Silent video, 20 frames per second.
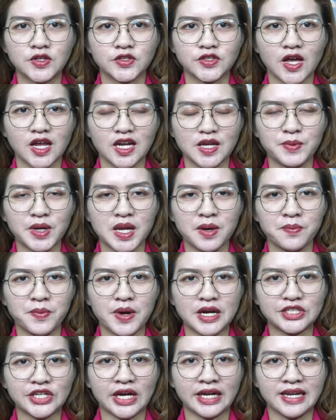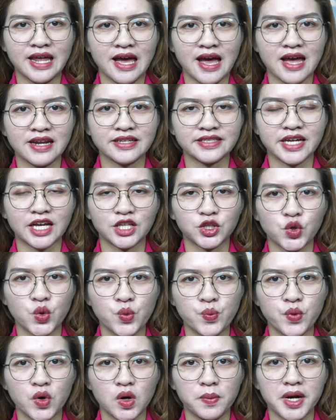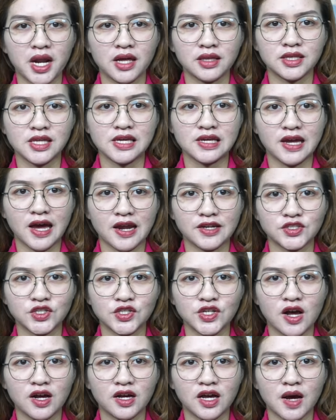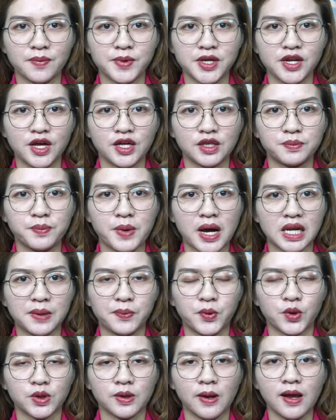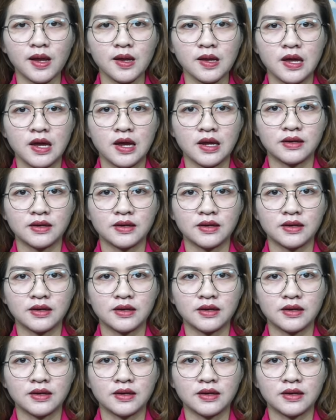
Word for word: saling melempar candaan saat kumpul menantikan sidang kabinet paripurna